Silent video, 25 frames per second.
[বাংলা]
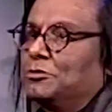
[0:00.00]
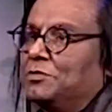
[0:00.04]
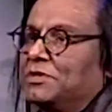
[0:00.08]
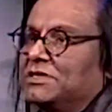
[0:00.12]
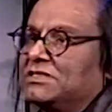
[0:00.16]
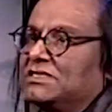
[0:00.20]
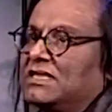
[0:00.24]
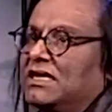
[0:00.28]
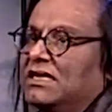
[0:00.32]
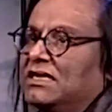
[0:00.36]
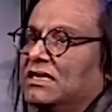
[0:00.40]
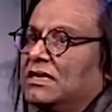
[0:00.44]

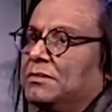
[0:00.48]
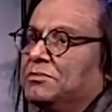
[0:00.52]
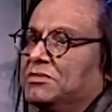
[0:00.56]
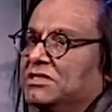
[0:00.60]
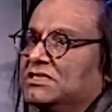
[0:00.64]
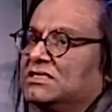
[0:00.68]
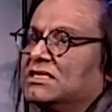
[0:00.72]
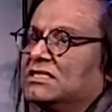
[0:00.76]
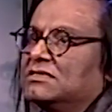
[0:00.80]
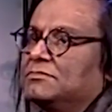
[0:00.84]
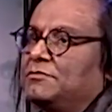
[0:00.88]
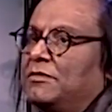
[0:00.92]
পেশায় এটা
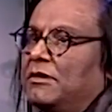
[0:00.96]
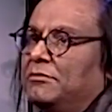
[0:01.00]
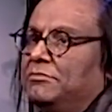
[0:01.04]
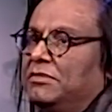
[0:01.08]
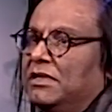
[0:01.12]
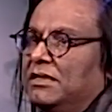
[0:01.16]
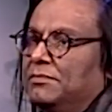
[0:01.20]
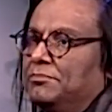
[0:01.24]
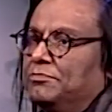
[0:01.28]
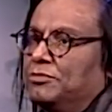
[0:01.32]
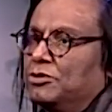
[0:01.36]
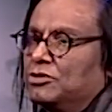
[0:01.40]
বিশেষভাবে
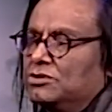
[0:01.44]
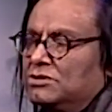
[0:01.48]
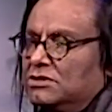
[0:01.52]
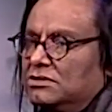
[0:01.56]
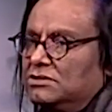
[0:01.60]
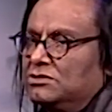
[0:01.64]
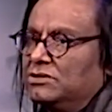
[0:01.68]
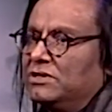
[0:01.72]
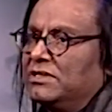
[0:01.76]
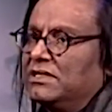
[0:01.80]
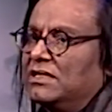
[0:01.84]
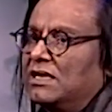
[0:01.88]

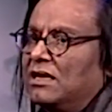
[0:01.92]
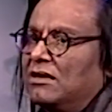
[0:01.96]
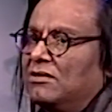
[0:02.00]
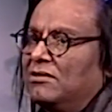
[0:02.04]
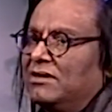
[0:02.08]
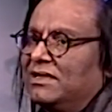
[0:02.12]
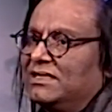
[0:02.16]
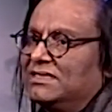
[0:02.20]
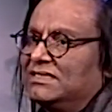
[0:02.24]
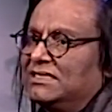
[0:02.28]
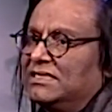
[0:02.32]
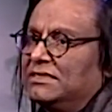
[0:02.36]
প্রযোজ্য এই
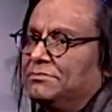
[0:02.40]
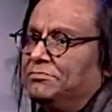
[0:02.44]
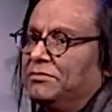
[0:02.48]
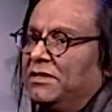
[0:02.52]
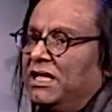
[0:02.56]
কারণে যে